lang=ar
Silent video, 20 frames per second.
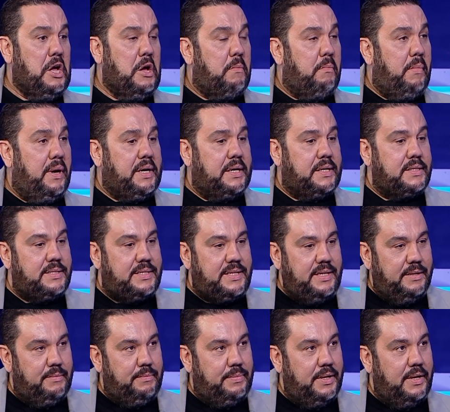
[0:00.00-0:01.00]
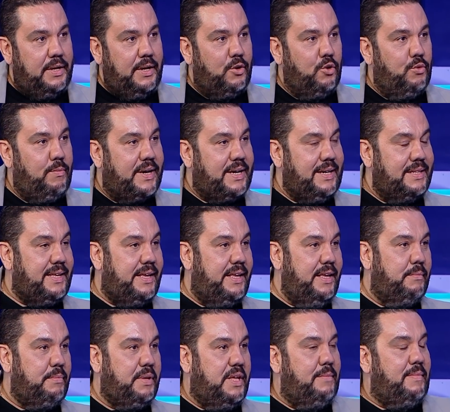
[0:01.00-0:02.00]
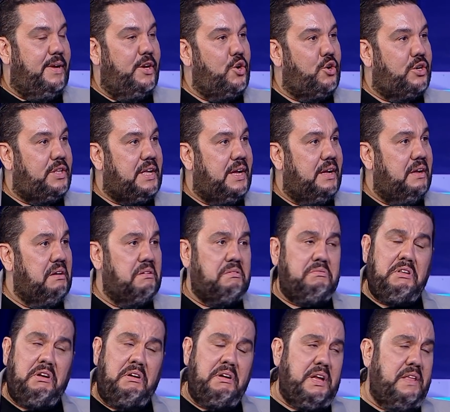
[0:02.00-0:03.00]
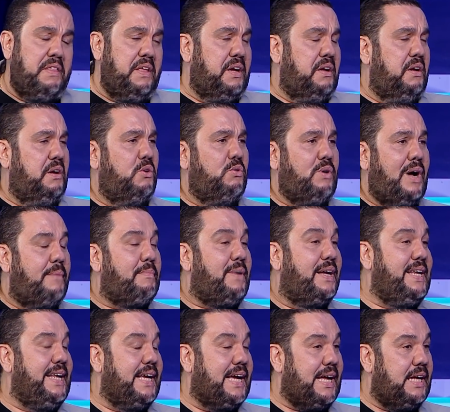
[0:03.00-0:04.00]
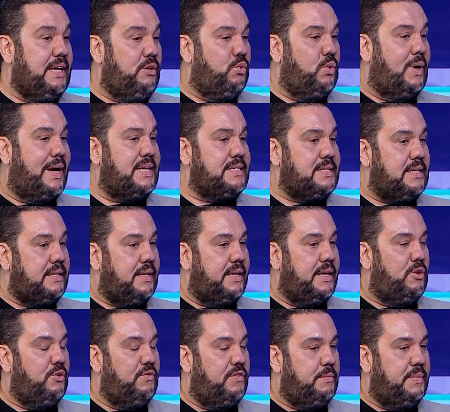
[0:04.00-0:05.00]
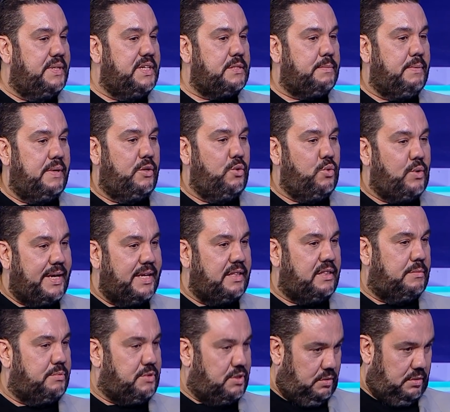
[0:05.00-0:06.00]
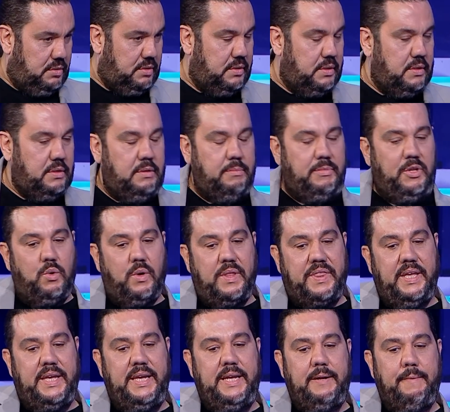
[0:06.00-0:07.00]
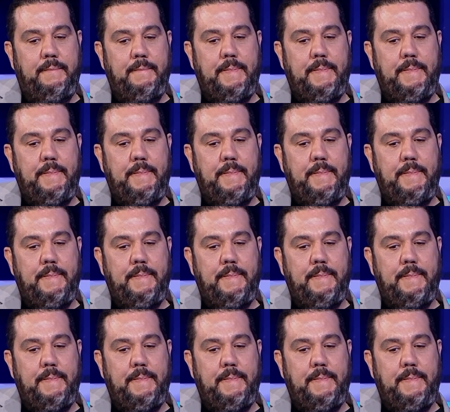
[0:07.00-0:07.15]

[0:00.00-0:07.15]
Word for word: مره تصيب ومره تخيب كما النكته دونك هذاك هو اما وخاصه نوفل بالنسبه للنكت نبداو واضحين